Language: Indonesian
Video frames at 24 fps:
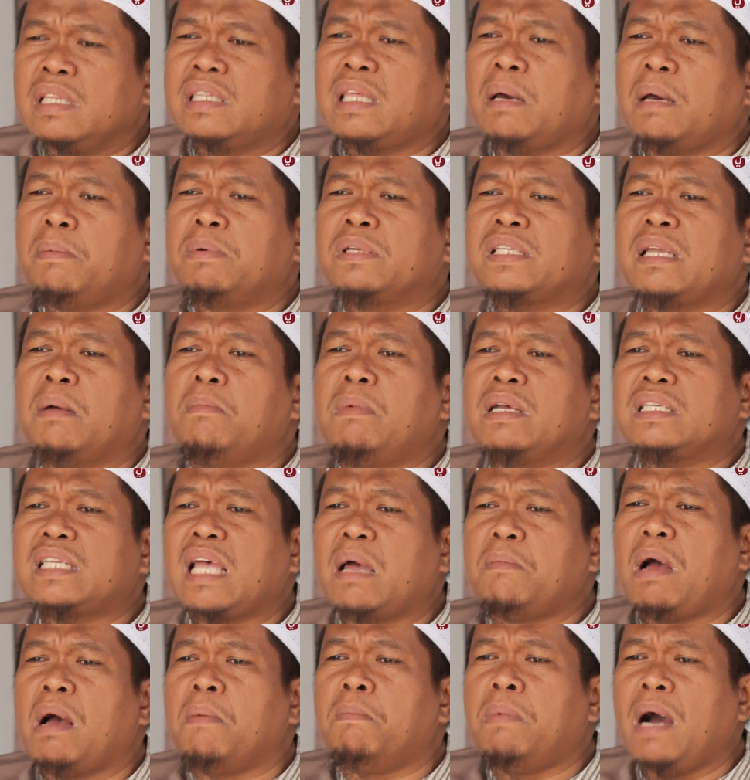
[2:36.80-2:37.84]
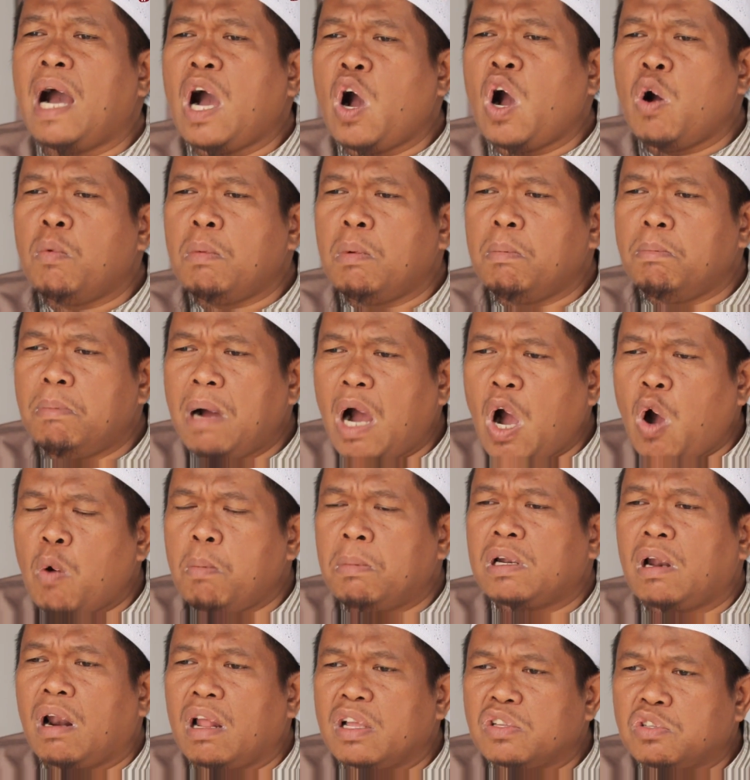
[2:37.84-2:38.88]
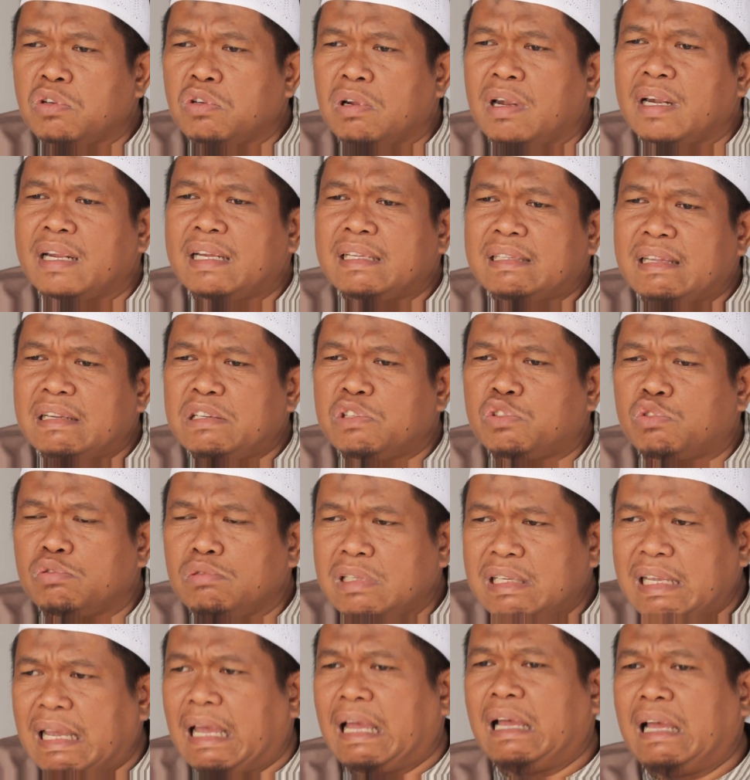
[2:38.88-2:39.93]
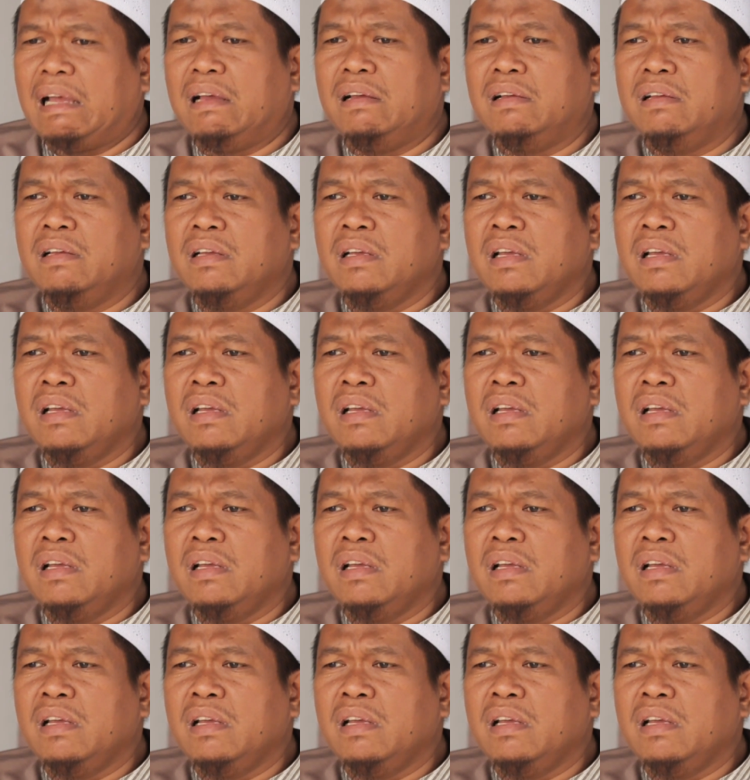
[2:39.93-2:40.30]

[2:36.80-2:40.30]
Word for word: kita bersama-sama bahu membahu menolong saudara kita di Suriah.